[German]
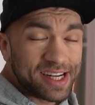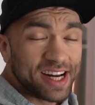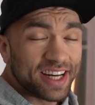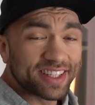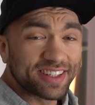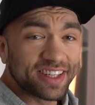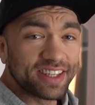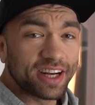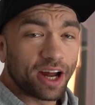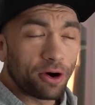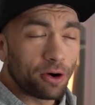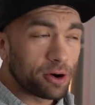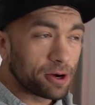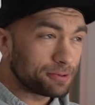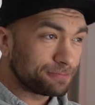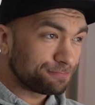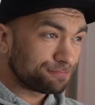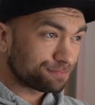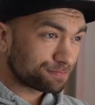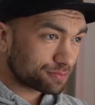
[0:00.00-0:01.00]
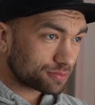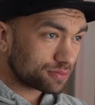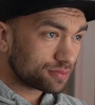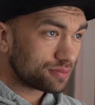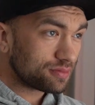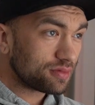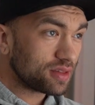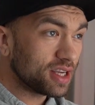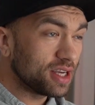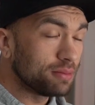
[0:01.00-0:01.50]
Es sind auch
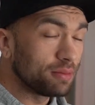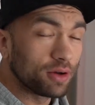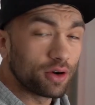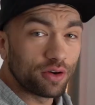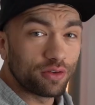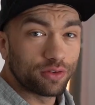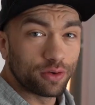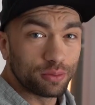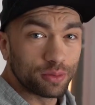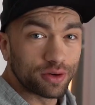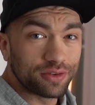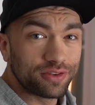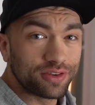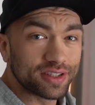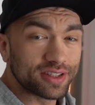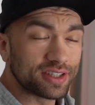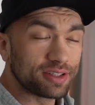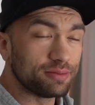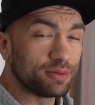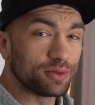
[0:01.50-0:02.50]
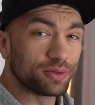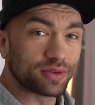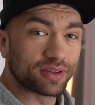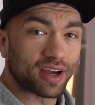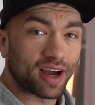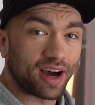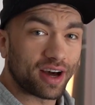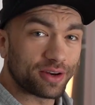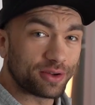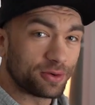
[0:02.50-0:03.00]
immer noch 45 Minuten
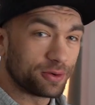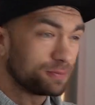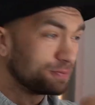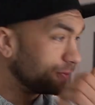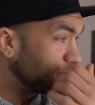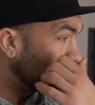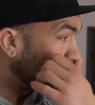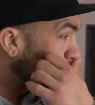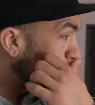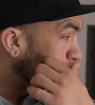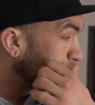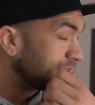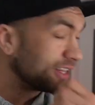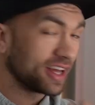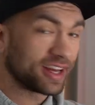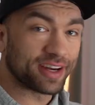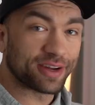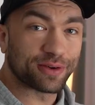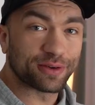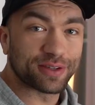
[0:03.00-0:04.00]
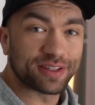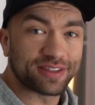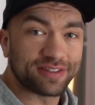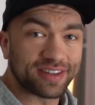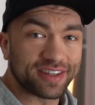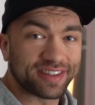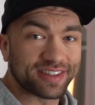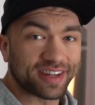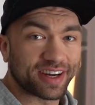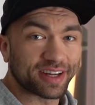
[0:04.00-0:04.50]
Cardio. Die größte Änderung ist,
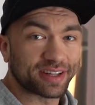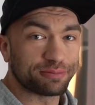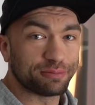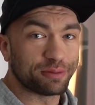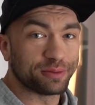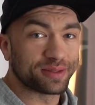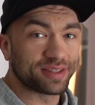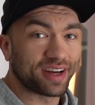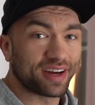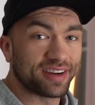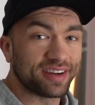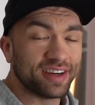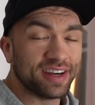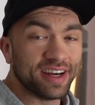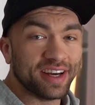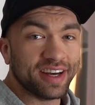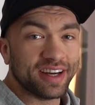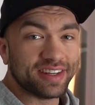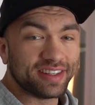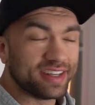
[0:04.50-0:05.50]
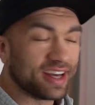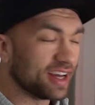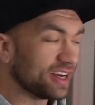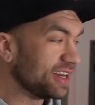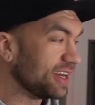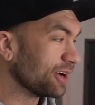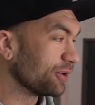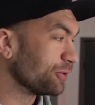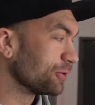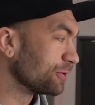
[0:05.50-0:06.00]
wie gesagt, momentan die
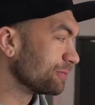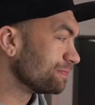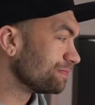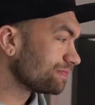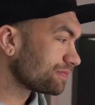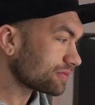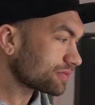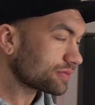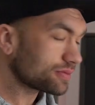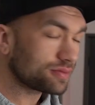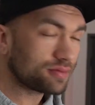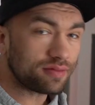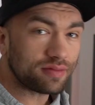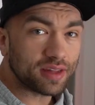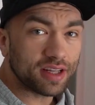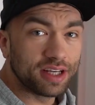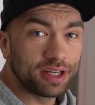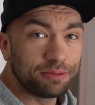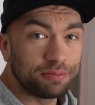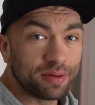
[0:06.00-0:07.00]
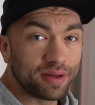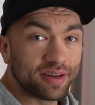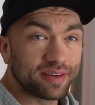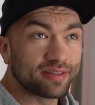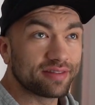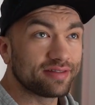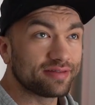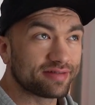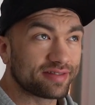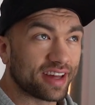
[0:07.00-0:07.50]
Ernährung. Ich
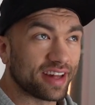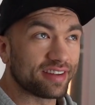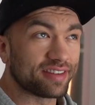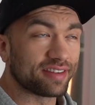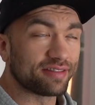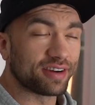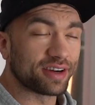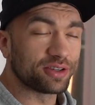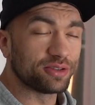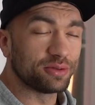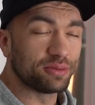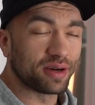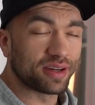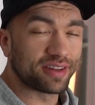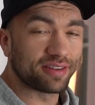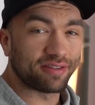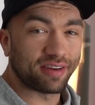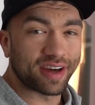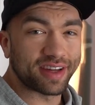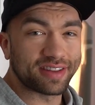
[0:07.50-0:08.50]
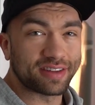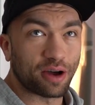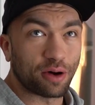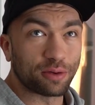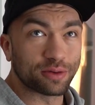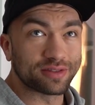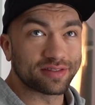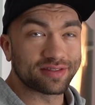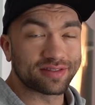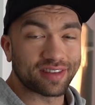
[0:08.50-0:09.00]
bin, gestern war ich nur bei
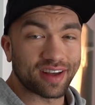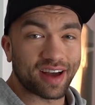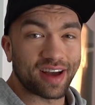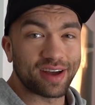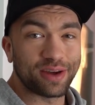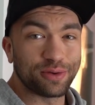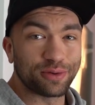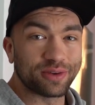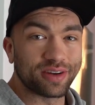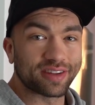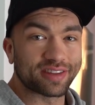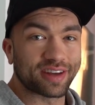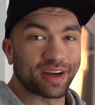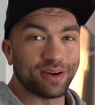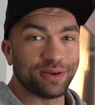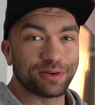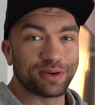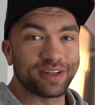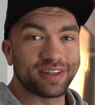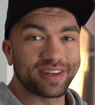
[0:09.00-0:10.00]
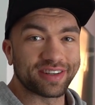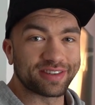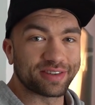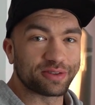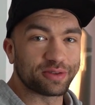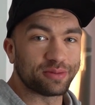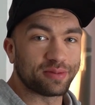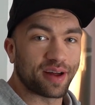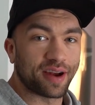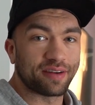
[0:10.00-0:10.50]
2300 Kalorien. Das
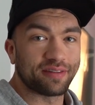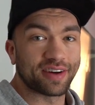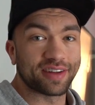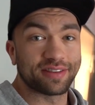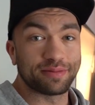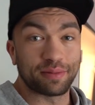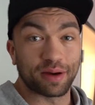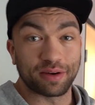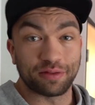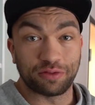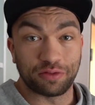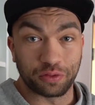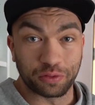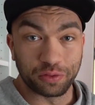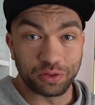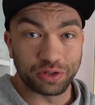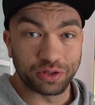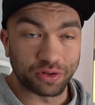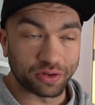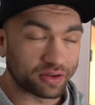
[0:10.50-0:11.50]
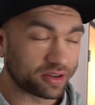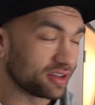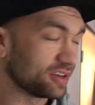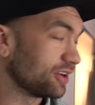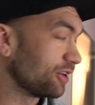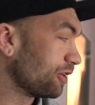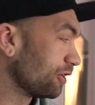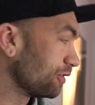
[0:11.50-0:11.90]
ist normalerweise mein Frühstück in der